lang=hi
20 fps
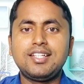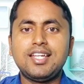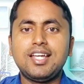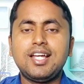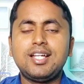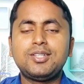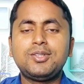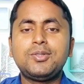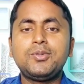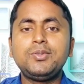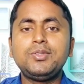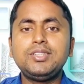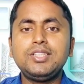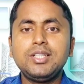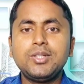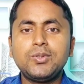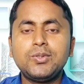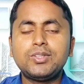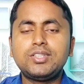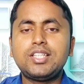गया तो
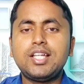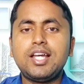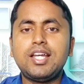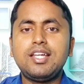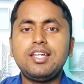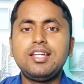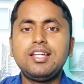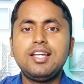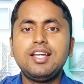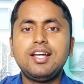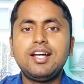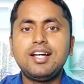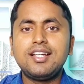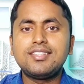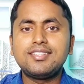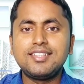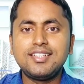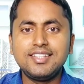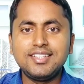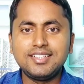ये होता है
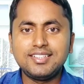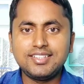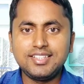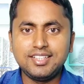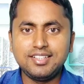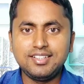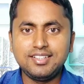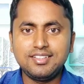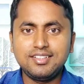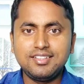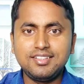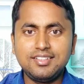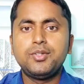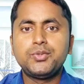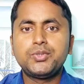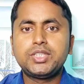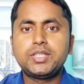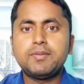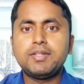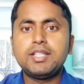असली किंग
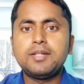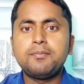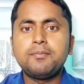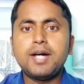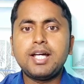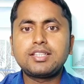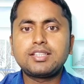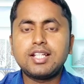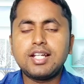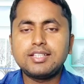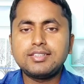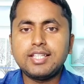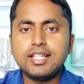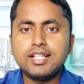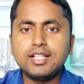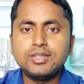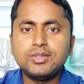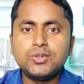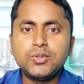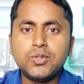उसके बाद हम बात करना
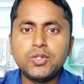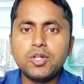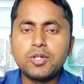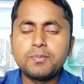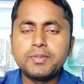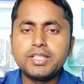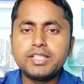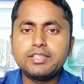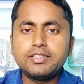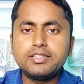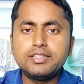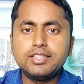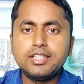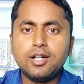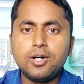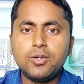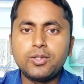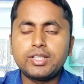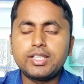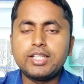चाहेंगे जो लोग भी किसी
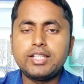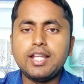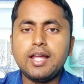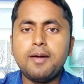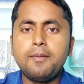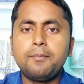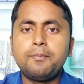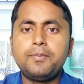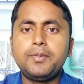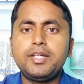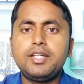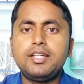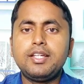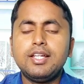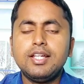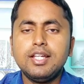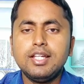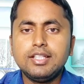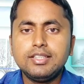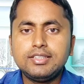और के नाम पे
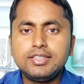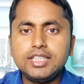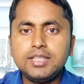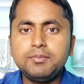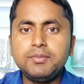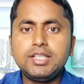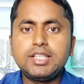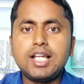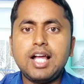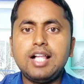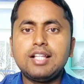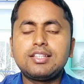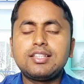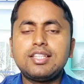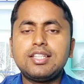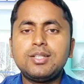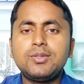सिम निकालते